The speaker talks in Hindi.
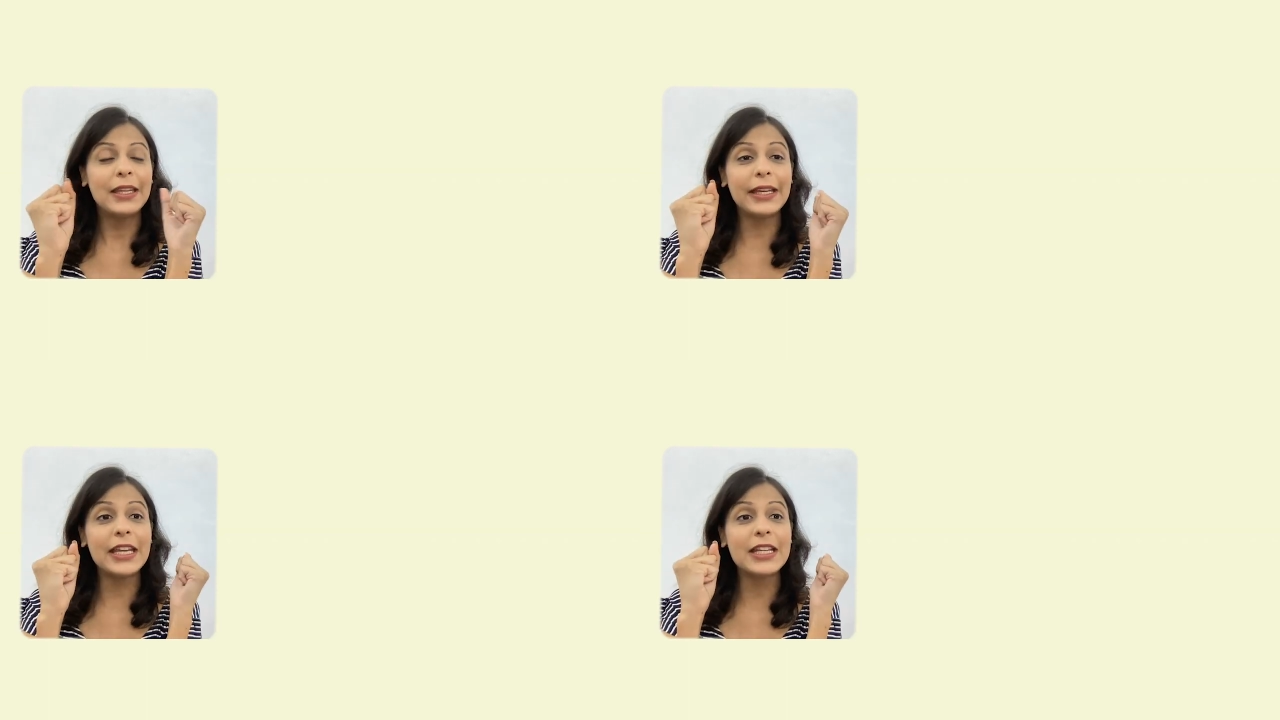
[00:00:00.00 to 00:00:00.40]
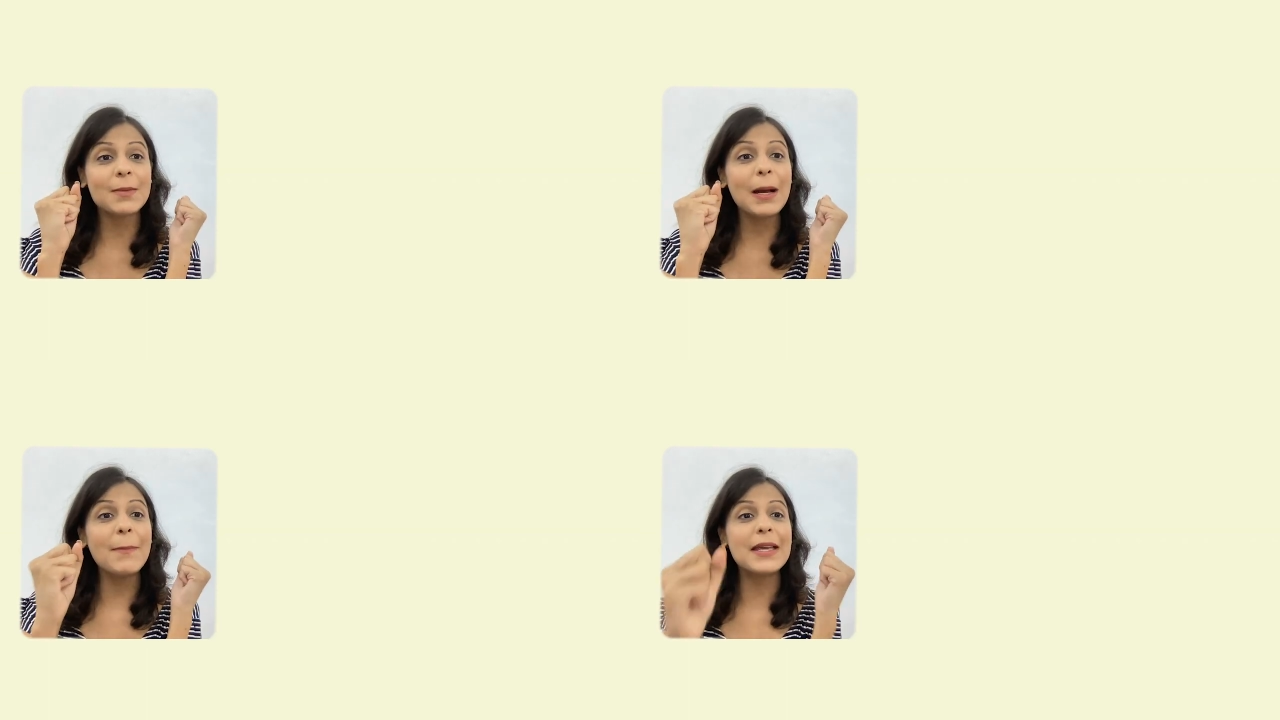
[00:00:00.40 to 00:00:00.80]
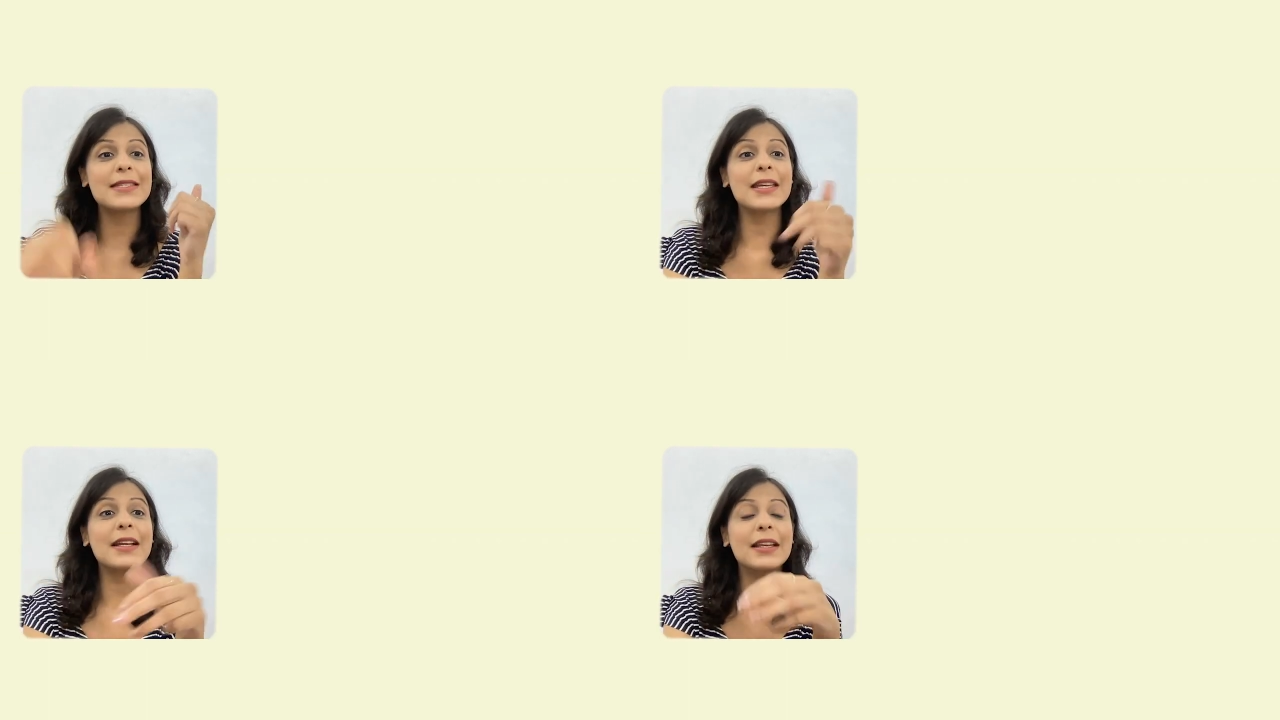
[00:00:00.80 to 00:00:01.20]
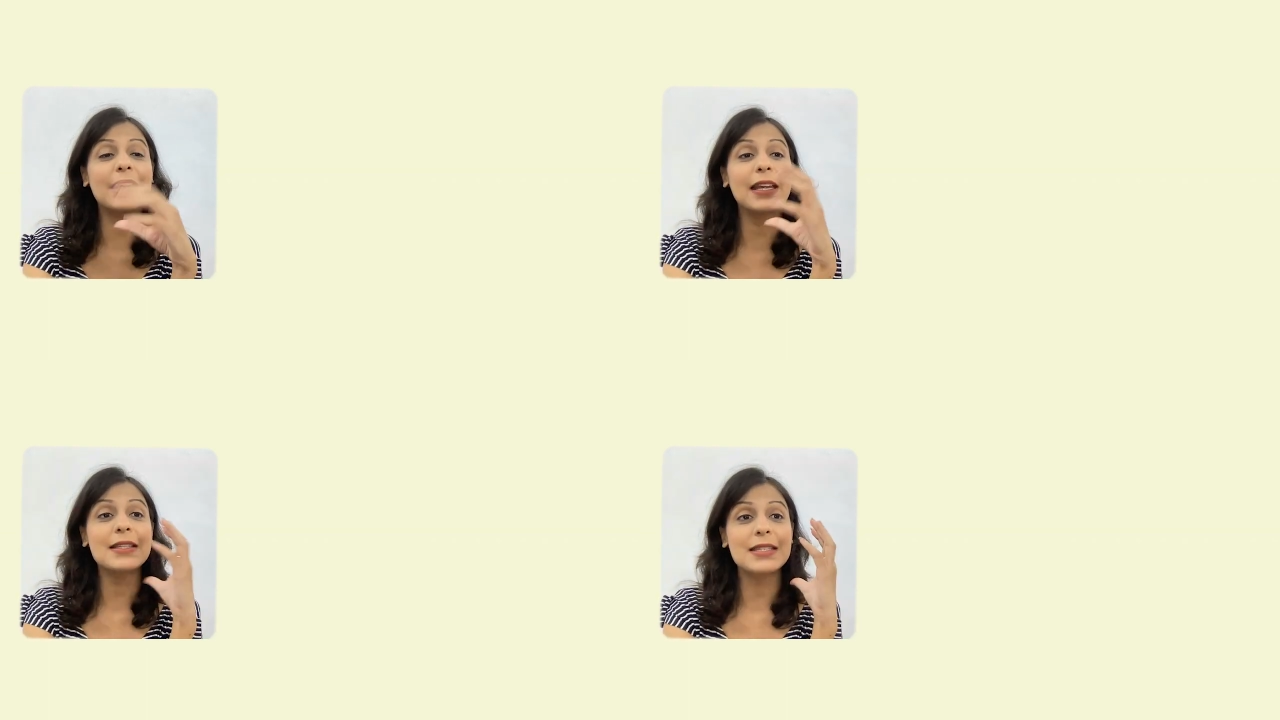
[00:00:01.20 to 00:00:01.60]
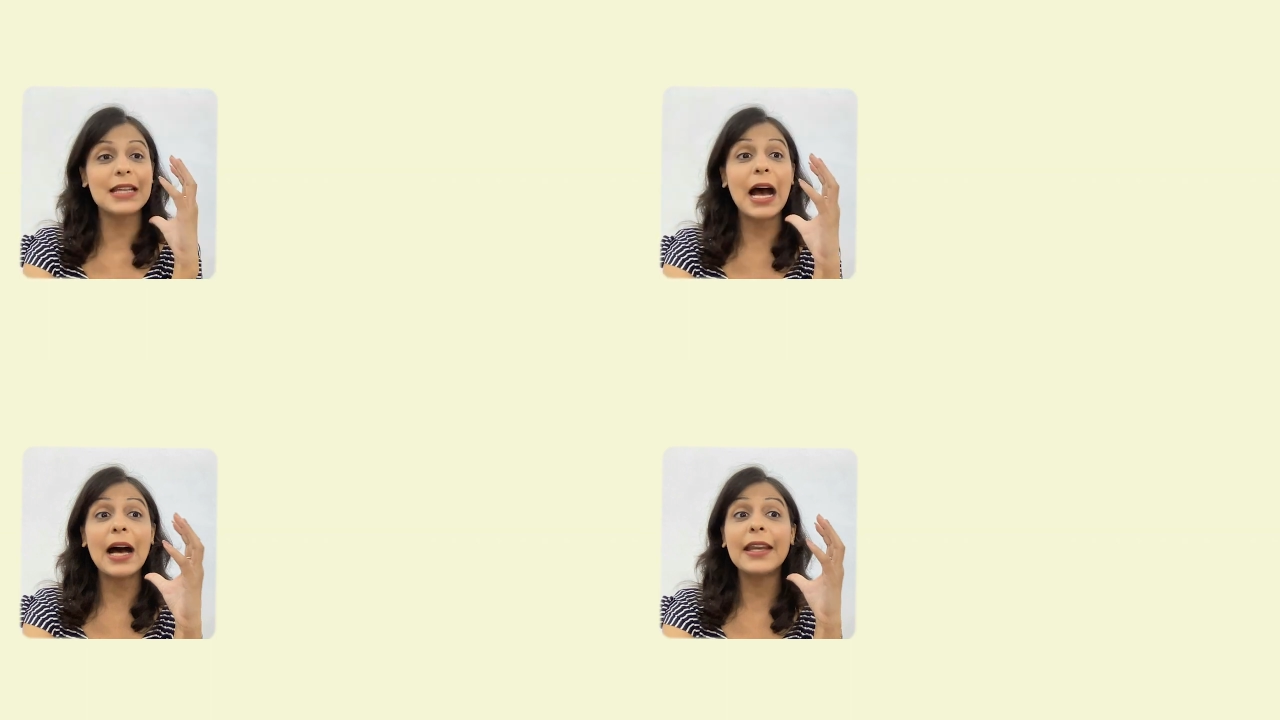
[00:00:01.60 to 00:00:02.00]
देखिए जब आप ऐसे करके
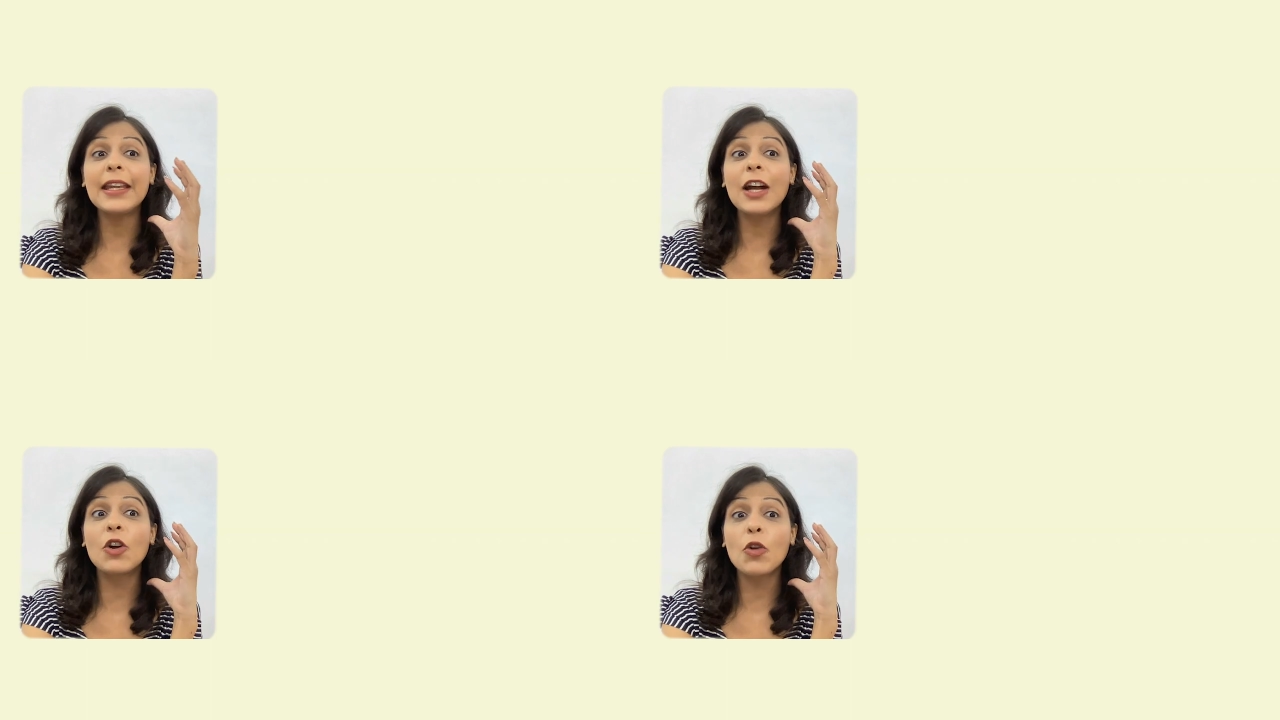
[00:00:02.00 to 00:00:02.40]
स्टार या